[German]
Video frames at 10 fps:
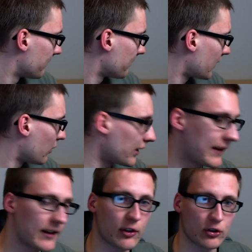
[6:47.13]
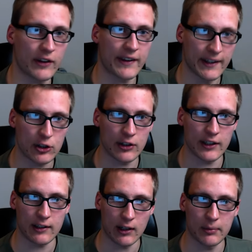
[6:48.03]
man hört es jetzt schon zischen.
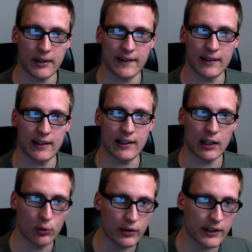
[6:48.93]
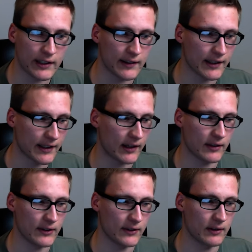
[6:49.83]
Ich glaube, das sind die Kalorien, die
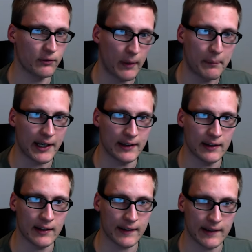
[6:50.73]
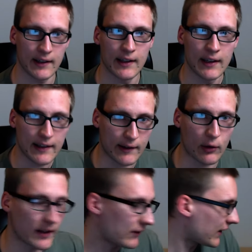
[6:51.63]
gerade verbrennen. Das, das, ist auch
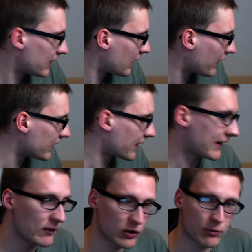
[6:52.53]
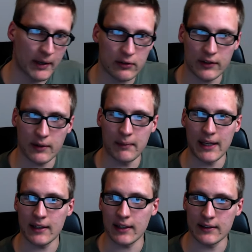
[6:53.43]
ganz wichtig, wenn ihr das Sandwich macht und im
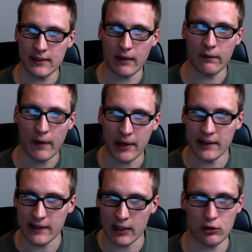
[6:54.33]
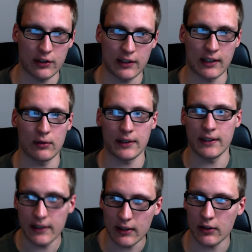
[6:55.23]
Maker, ne, dann verbrennt da schon die
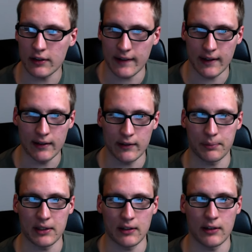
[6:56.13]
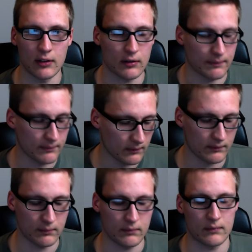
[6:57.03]
Kalorien. Ihr könnt das also äh,
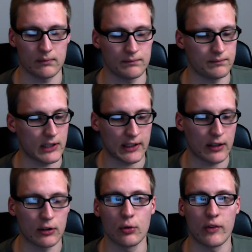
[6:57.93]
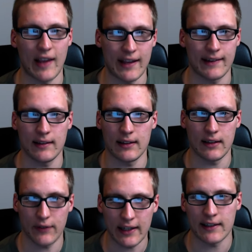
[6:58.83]
gedankenlos essen.
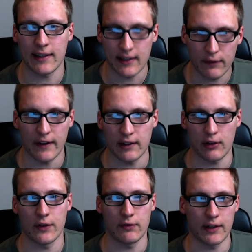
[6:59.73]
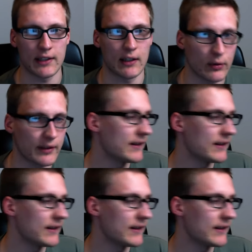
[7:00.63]
Ihr werdet ja nicht fett davon, weil die Kalorien